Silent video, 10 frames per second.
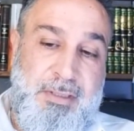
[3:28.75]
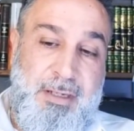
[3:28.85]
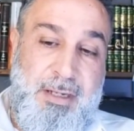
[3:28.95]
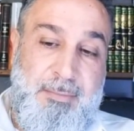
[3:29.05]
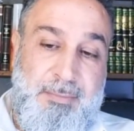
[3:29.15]

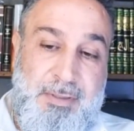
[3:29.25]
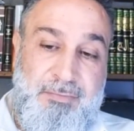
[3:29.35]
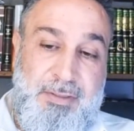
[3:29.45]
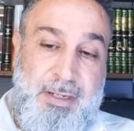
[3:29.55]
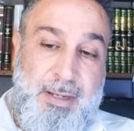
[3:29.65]
Walaikum
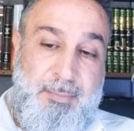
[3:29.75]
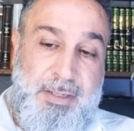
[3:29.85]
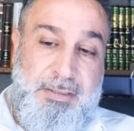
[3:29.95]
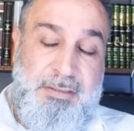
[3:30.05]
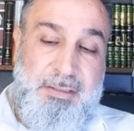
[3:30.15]
salam,
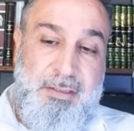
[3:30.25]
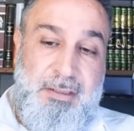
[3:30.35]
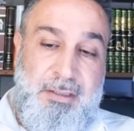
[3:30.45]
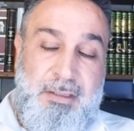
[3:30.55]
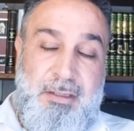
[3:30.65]
Fadl
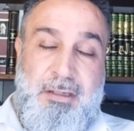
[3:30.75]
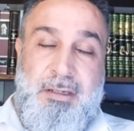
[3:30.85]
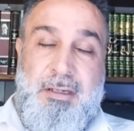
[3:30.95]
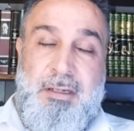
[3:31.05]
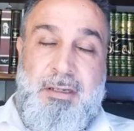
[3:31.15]
Abbas.
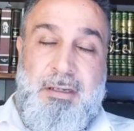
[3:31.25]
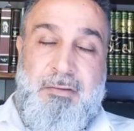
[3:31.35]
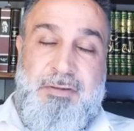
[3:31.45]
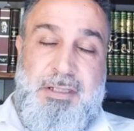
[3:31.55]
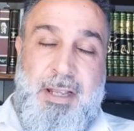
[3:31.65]

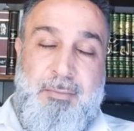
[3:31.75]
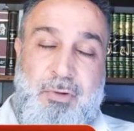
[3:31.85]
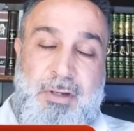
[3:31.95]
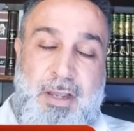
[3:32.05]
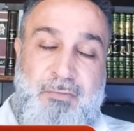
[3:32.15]
wir sind
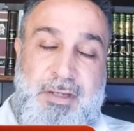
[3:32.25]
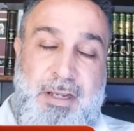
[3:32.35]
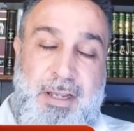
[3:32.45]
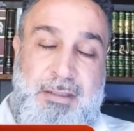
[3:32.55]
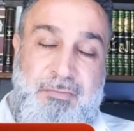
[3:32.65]
Alhamdulillah auf
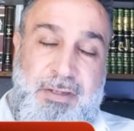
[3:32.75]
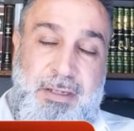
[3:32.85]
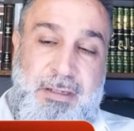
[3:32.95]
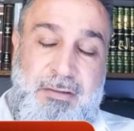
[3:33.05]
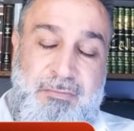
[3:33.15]
dem geraden
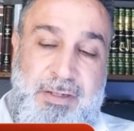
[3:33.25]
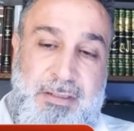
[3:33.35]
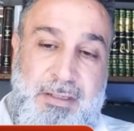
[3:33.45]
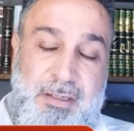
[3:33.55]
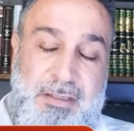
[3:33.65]
Weg,
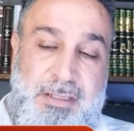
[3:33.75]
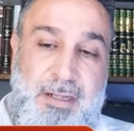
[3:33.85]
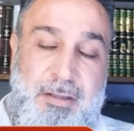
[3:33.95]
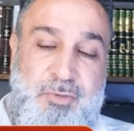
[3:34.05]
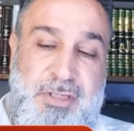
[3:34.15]
Weg der
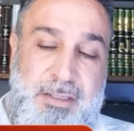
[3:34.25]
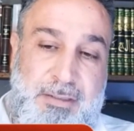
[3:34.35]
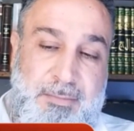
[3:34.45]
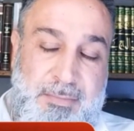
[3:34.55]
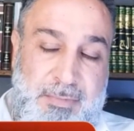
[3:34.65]
Salat
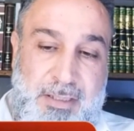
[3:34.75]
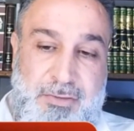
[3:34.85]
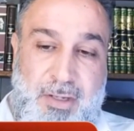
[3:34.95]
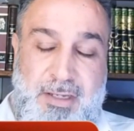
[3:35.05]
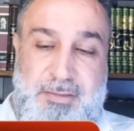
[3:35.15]
al-Mustaqim, der
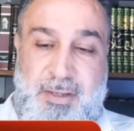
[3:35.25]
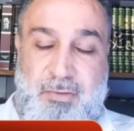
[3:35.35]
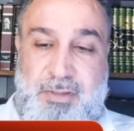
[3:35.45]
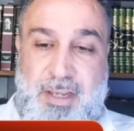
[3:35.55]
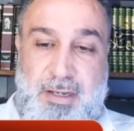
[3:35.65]
zu Allah
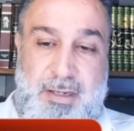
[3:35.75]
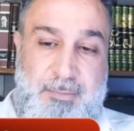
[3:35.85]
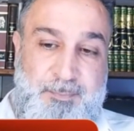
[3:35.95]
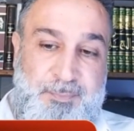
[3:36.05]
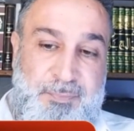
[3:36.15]
subhanahu wa ta'ala
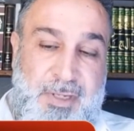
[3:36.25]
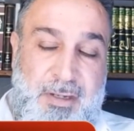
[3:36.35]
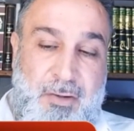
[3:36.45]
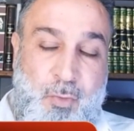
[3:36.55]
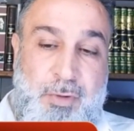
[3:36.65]

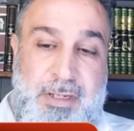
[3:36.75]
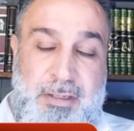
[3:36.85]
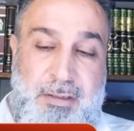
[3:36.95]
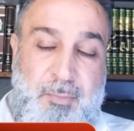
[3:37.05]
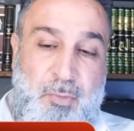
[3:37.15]

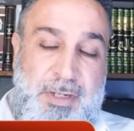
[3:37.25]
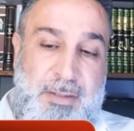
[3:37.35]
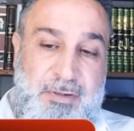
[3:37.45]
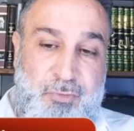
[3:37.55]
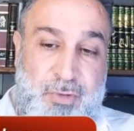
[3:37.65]
ohne
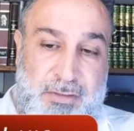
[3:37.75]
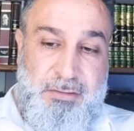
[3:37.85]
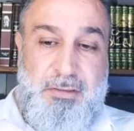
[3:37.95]
Probleme führt.